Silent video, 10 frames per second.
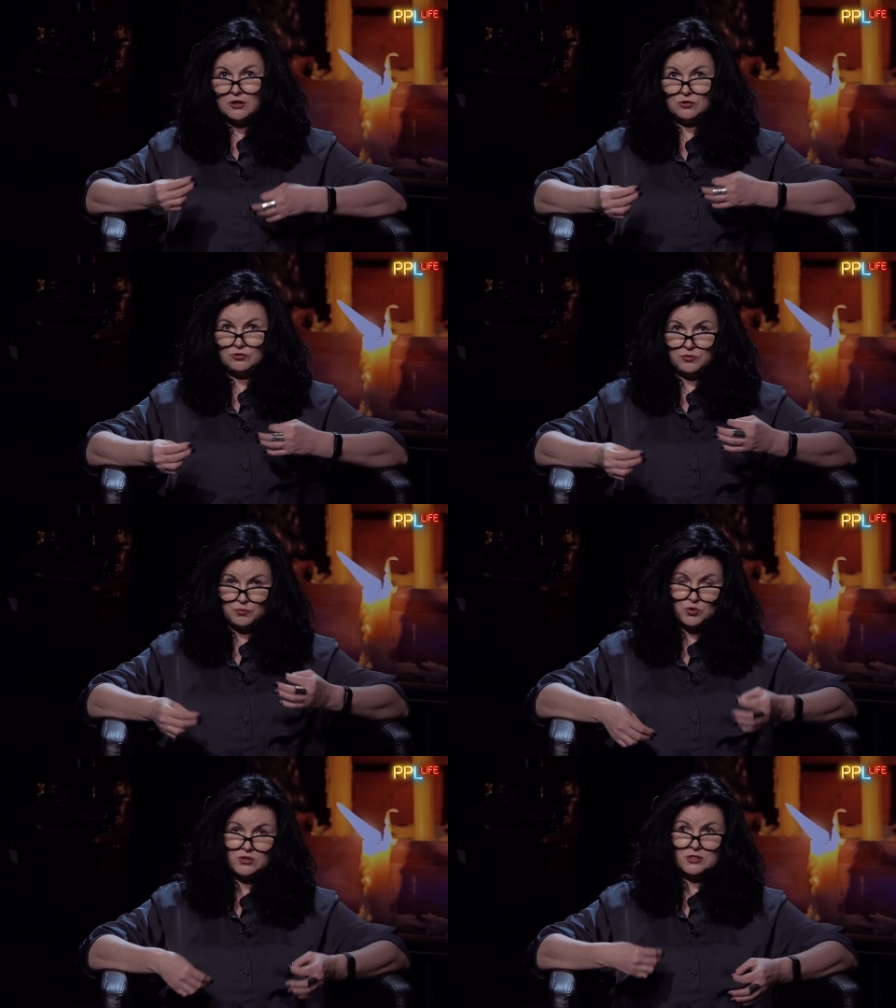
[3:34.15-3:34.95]
э, в
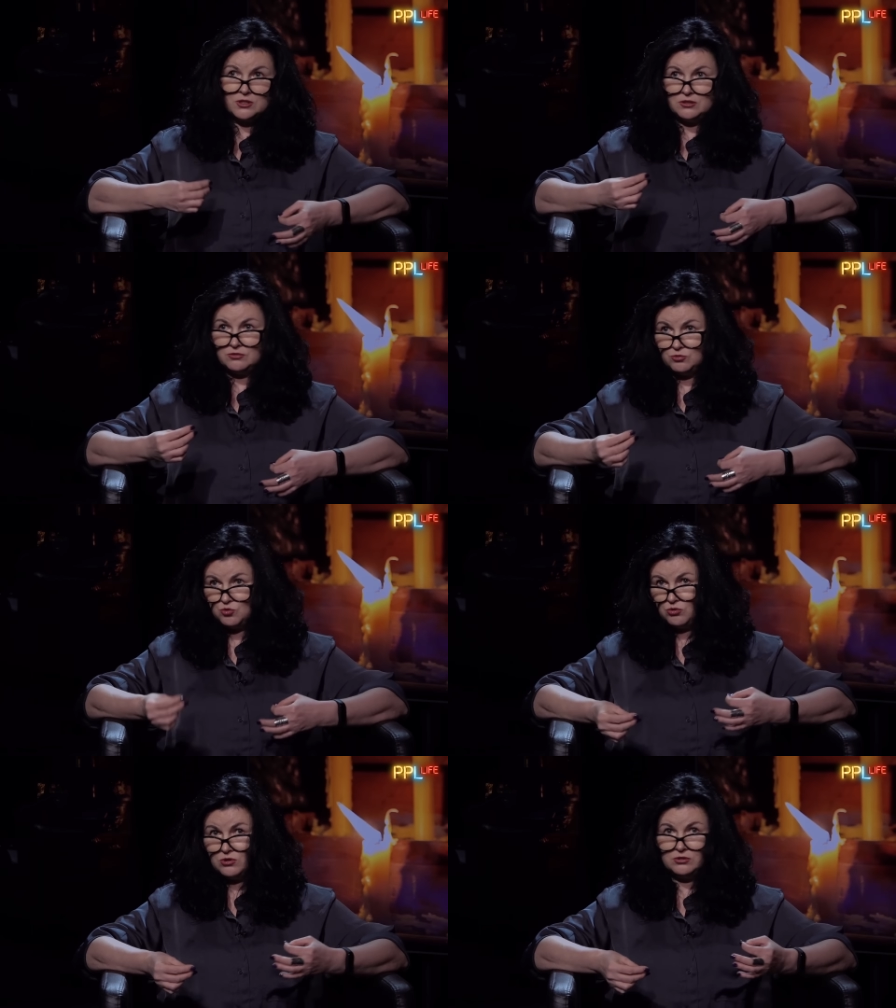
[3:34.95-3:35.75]
поиске в
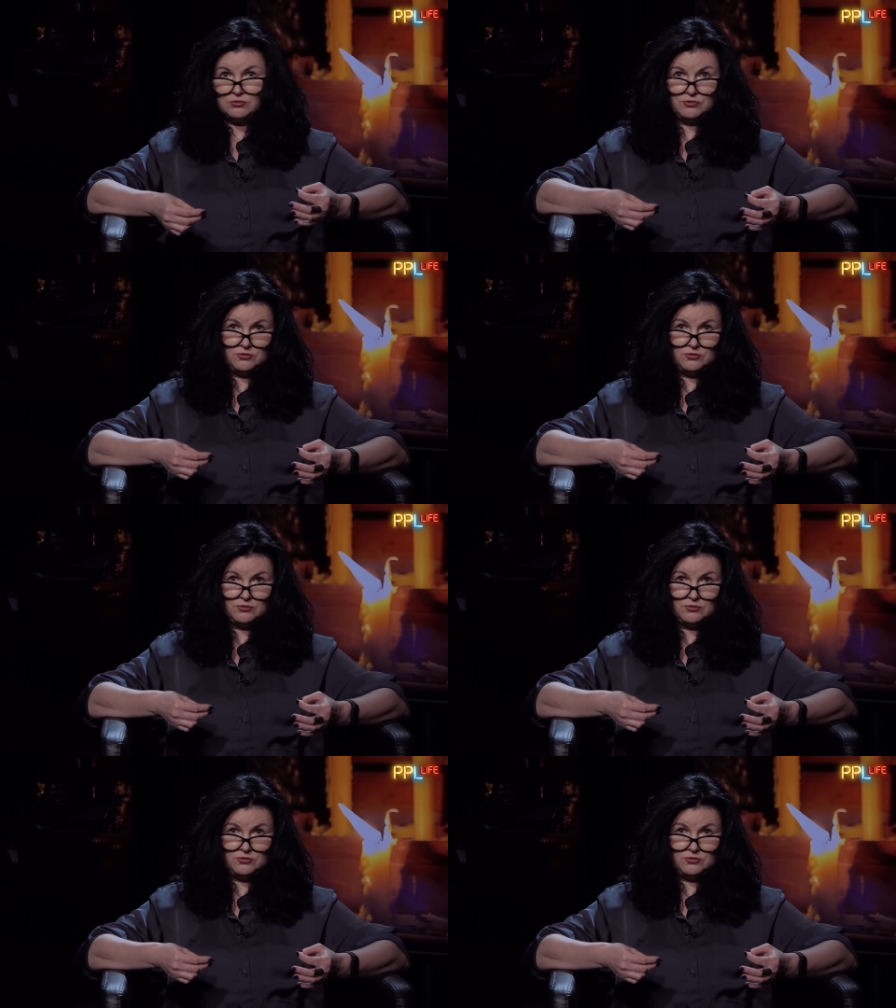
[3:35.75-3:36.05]
Google,